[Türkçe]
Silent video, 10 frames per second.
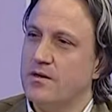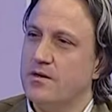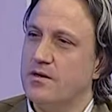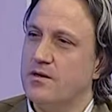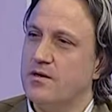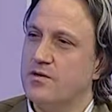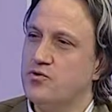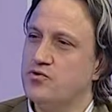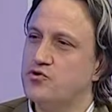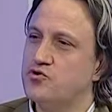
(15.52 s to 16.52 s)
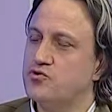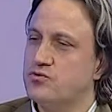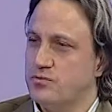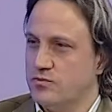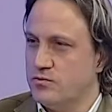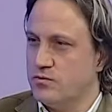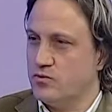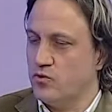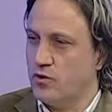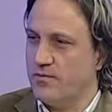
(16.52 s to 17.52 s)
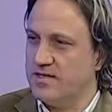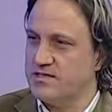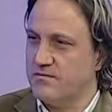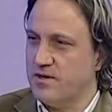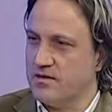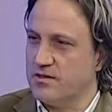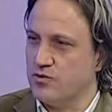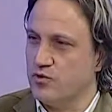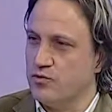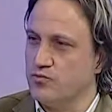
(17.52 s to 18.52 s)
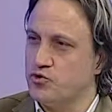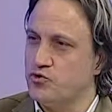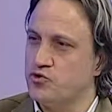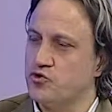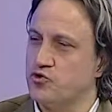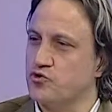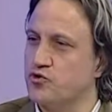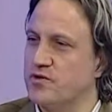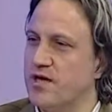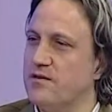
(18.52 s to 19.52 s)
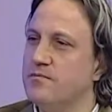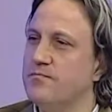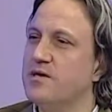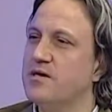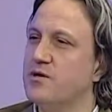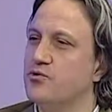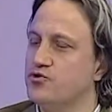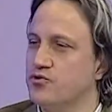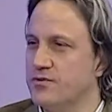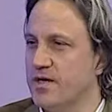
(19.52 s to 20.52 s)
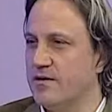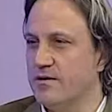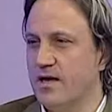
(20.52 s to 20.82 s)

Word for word: e, 100 normal zamanda doğmuş evet. 100 çocuktan 1 ile 3'ünde.